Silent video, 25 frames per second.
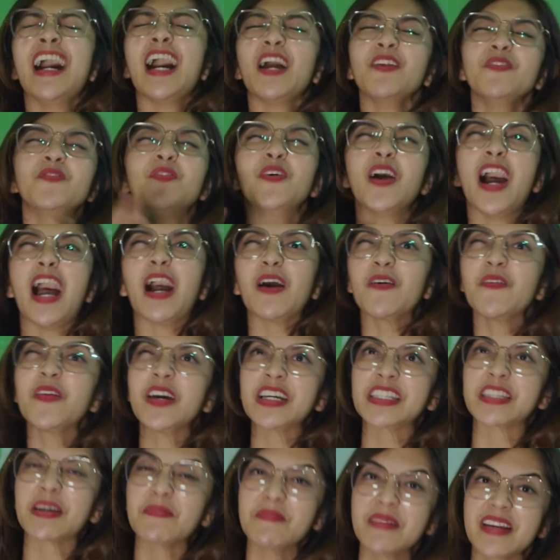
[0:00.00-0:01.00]
aduh aku
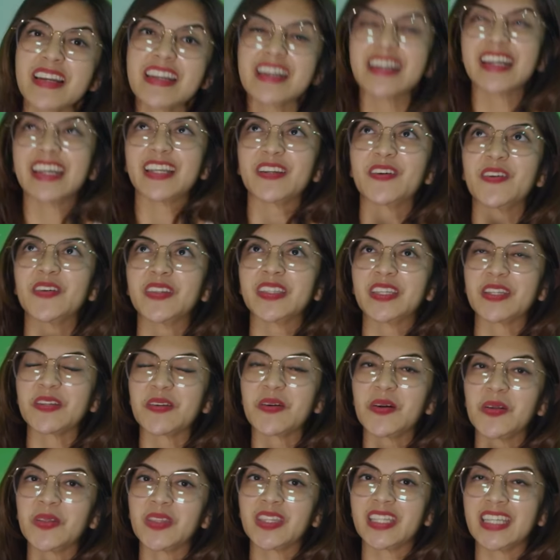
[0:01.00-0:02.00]
nggak sabar dengan
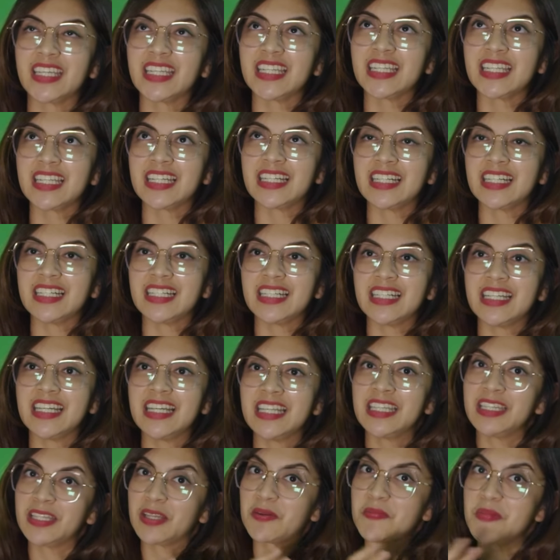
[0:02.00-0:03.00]
konten-konten uh,
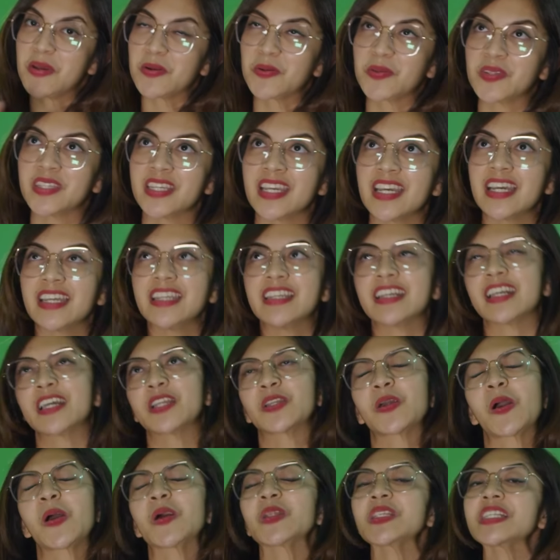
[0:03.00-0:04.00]
terbarunya
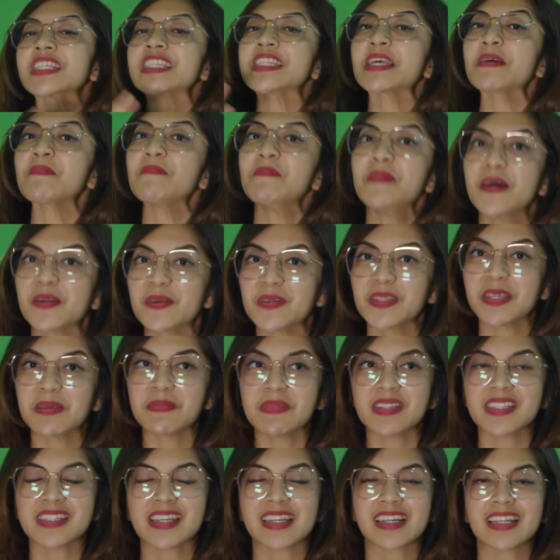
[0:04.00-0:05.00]
dengan konsep barunya
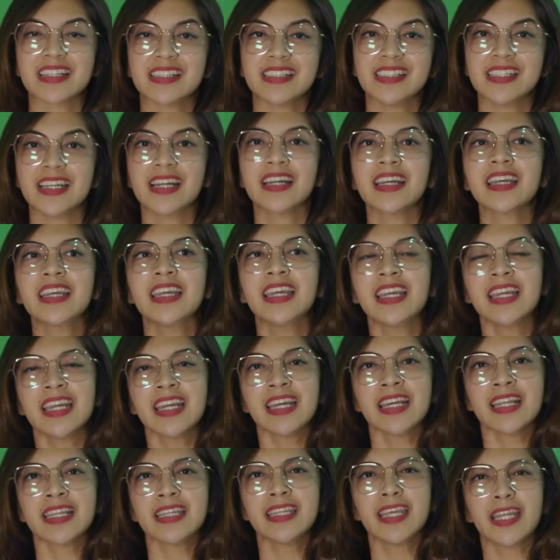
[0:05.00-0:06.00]
bincang ranjang
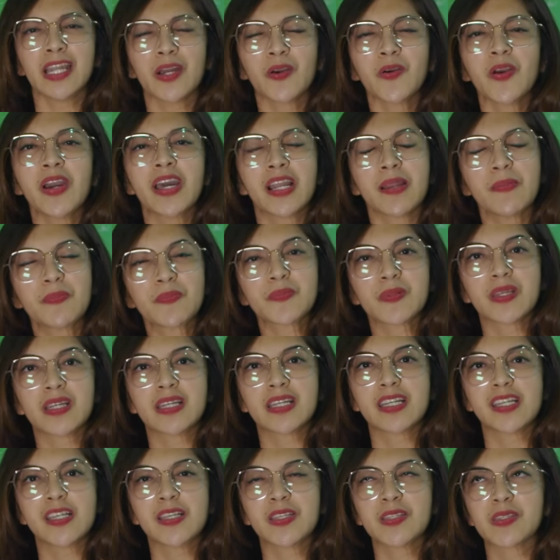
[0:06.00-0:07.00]
dan aku harap
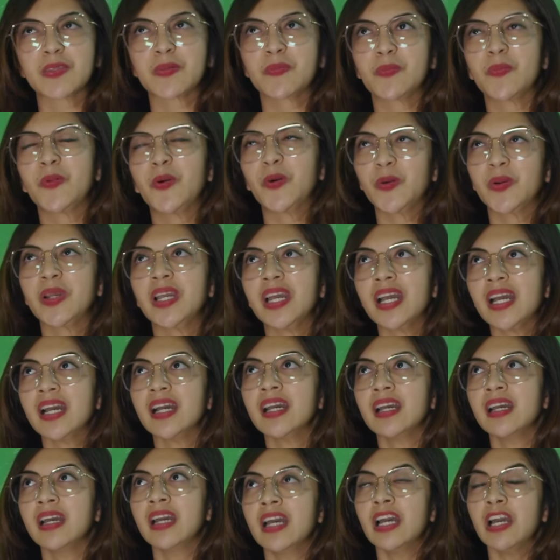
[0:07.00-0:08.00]
uh,
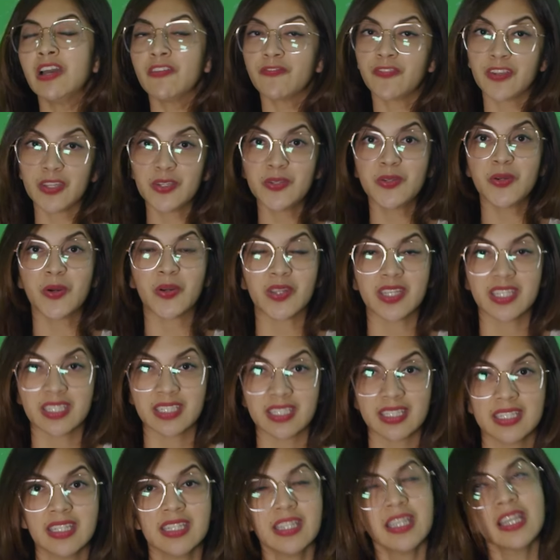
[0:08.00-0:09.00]
semoga video
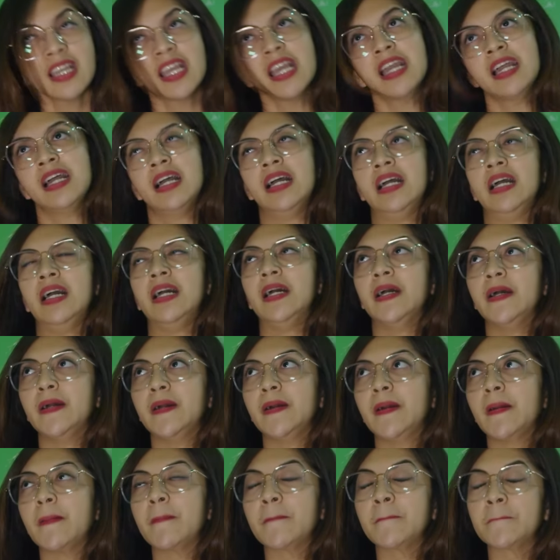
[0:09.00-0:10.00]
ini
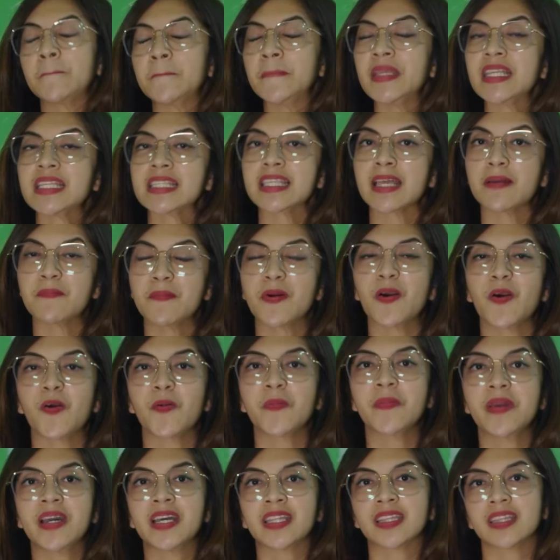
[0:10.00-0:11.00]
uh, bisa
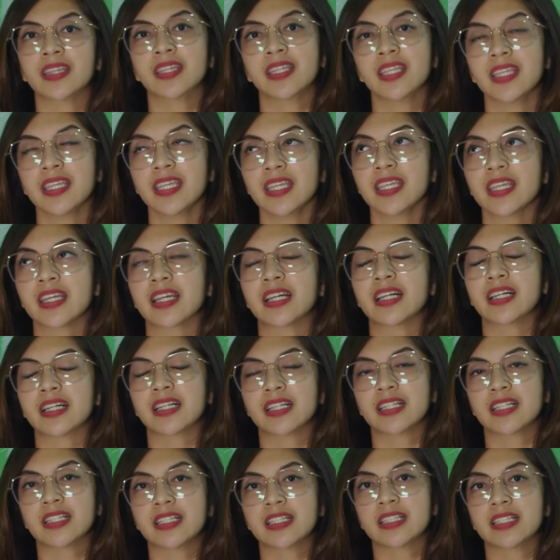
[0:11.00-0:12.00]
mengobati
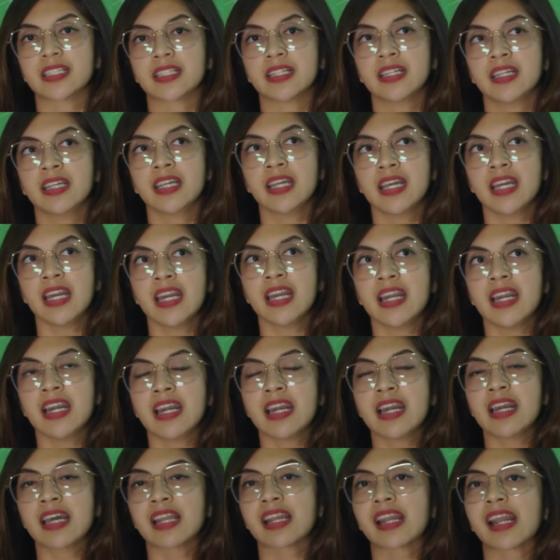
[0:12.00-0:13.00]
uh,
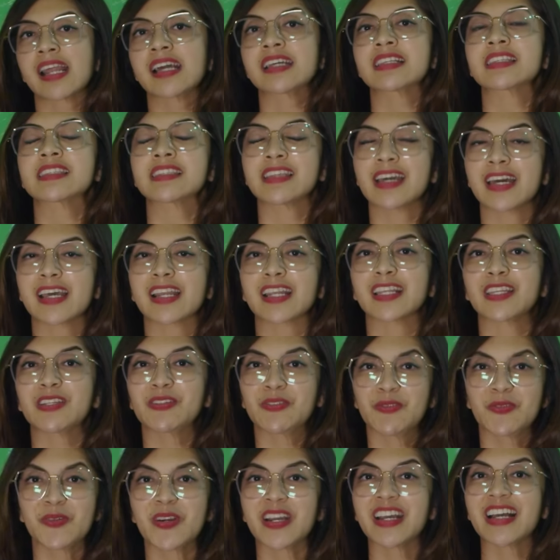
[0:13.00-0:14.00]
rasa
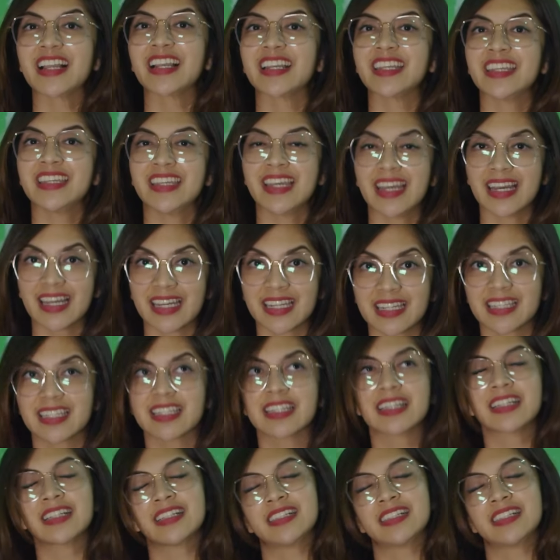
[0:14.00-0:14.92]
rindu kalian